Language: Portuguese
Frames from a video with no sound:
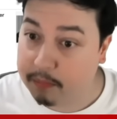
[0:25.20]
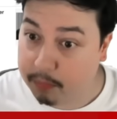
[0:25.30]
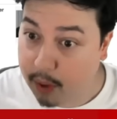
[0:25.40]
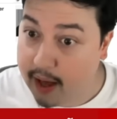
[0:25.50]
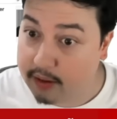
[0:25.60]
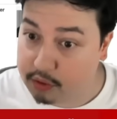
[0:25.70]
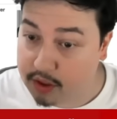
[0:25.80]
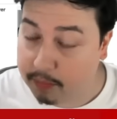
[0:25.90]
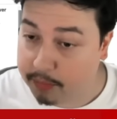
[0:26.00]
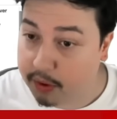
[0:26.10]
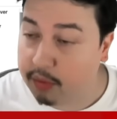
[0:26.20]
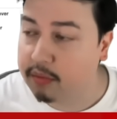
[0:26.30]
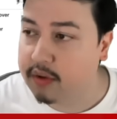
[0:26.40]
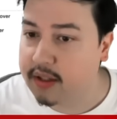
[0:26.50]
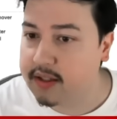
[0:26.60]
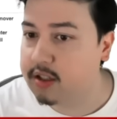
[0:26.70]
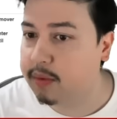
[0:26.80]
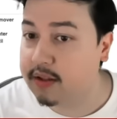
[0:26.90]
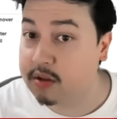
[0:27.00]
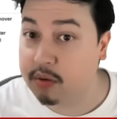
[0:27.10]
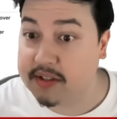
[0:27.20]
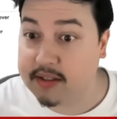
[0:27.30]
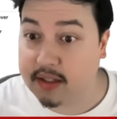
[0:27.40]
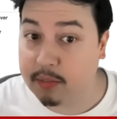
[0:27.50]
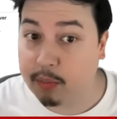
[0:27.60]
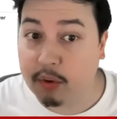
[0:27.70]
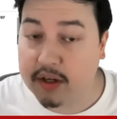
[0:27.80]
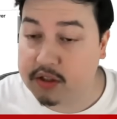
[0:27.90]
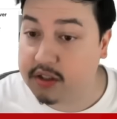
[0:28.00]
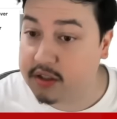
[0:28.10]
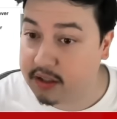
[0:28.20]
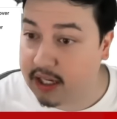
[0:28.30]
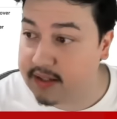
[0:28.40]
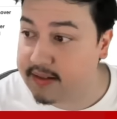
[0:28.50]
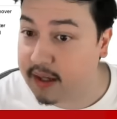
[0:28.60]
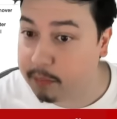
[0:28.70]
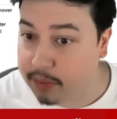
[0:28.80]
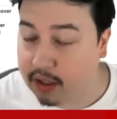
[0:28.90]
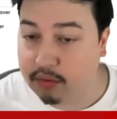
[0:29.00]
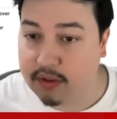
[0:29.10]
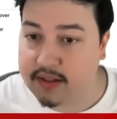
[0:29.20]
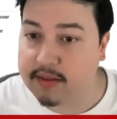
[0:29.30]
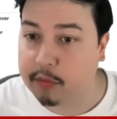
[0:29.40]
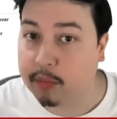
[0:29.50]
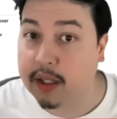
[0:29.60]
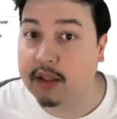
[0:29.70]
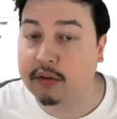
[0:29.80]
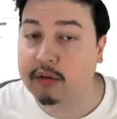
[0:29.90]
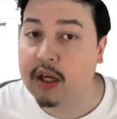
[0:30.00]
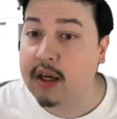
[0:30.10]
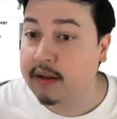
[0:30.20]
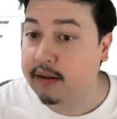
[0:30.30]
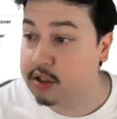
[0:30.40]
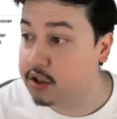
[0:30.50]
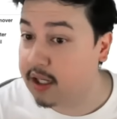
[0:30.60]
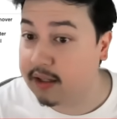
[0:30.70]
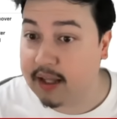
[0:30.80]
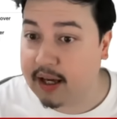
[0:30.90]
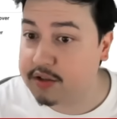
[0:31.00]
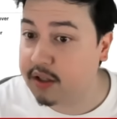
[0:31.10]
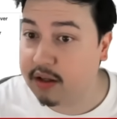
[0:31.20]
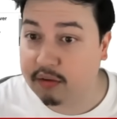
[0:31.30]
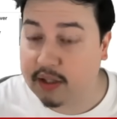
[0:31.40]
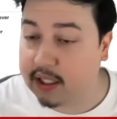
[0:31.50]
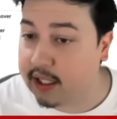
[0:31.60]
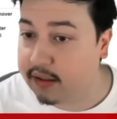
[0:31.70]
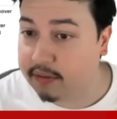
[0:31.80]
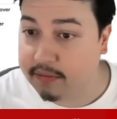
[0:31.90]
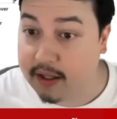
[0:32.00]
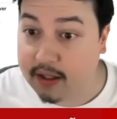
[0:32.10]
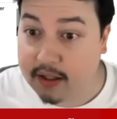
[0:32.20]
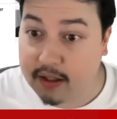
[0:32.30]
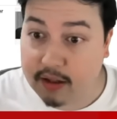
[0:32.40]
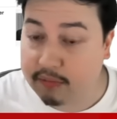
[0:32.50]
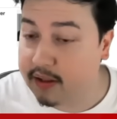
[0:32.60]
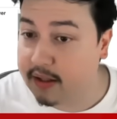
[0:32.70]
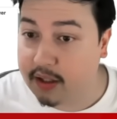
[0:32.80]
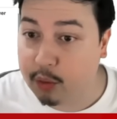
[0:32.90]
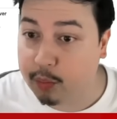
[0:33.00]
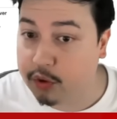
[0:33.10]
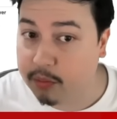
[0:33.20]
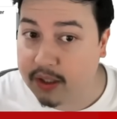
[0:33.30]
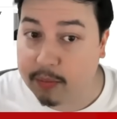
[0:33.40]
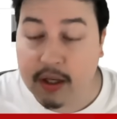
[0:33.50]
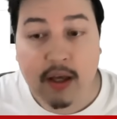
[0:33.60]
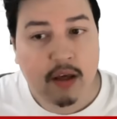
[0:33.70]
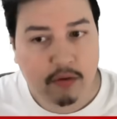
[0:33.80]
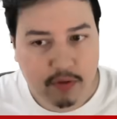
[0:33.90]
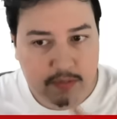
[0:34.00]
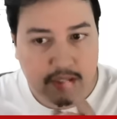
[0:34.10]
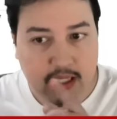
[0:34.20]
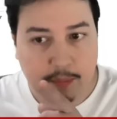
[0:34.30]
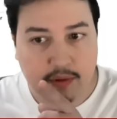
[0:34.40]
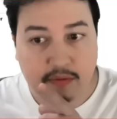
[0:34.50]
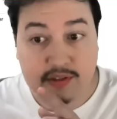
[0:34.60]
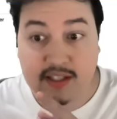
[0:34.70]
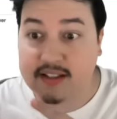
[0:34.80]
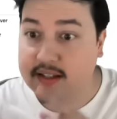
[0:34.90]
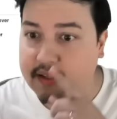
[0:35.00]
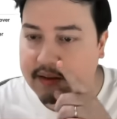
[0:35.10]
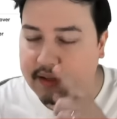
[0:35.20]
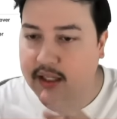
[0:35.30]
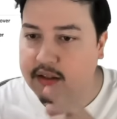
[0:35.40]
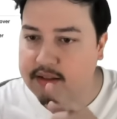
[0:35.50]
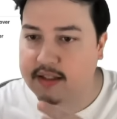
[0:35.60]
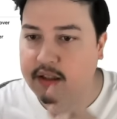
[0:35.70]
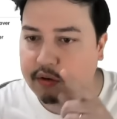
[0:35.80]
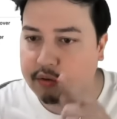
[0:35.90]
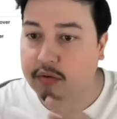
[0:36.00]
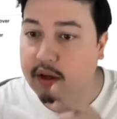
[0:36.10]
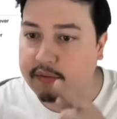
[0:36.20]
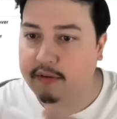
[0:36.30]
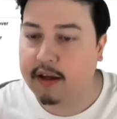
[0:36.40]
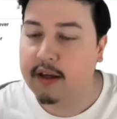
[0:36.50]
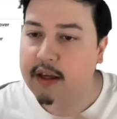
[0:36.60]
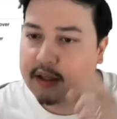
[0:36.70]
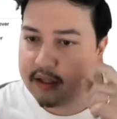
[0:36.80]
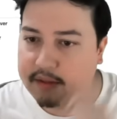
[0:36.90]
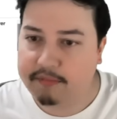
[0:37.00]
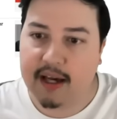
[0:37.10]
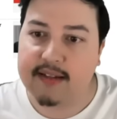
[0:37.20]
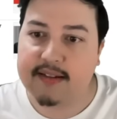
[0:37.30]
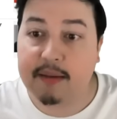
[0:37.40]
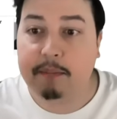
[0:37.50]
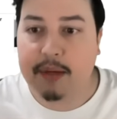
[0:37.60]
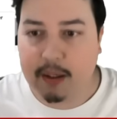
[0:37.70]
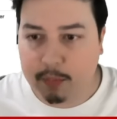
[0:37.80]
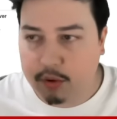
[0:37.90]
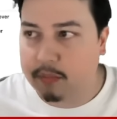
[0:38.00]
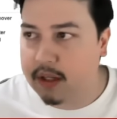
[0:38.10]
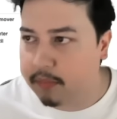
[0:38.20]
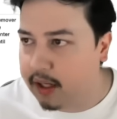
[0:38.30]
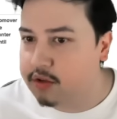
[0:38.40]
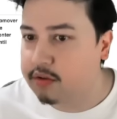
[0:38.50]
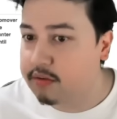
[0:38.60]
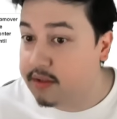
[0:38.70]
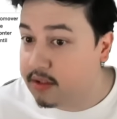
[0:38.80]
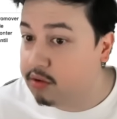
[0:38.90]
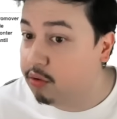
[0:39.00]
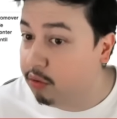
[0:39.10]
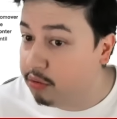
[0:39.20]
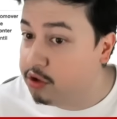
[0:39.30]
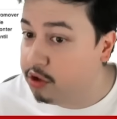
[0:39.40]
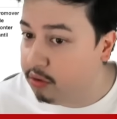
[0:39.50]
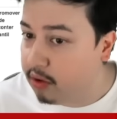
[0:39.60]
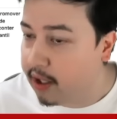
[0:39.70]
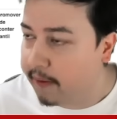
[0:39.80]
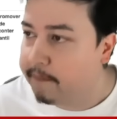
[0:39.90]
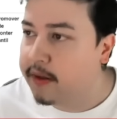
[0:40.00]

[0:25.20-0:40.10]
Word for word: para o Japão isso é uma das coisas que pouca gente está sabendo nesse momento. Tem gente que até acha que não tem nada a ver, que não vai ter nenhum problema. Vou explicar para vocês que tem sim tudo a ver e vai ser bem problemático se isso continuar.